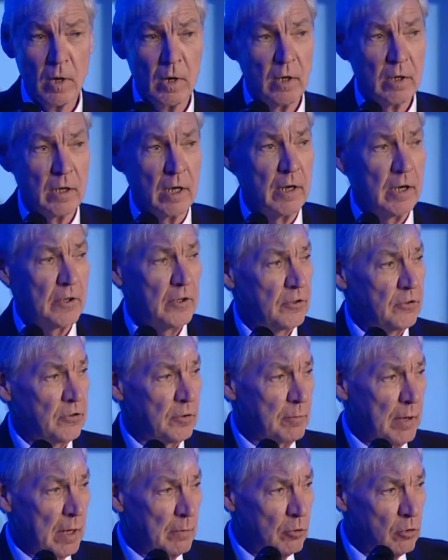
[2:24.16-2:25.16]
Dann hätte ich zu
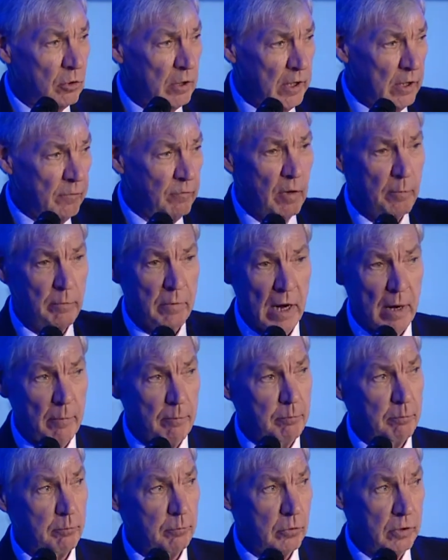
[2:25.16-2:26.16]
meinem Kollegen vom
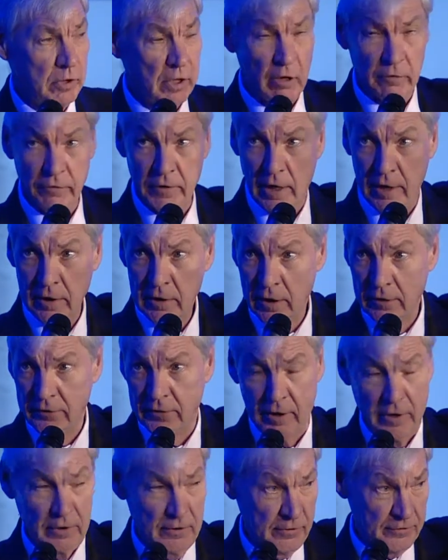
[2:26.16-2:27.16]
Beamtenbund, der auf der anderen
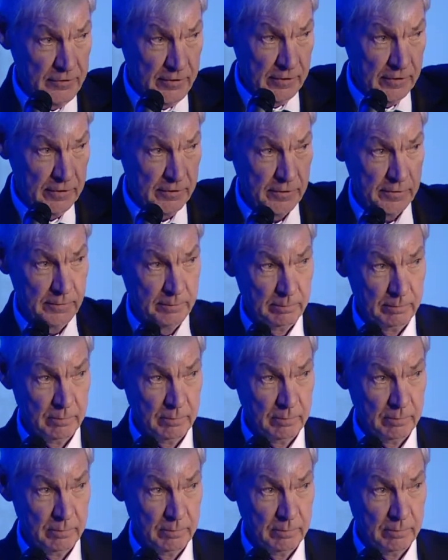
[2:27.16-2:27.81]
Seite sitzt,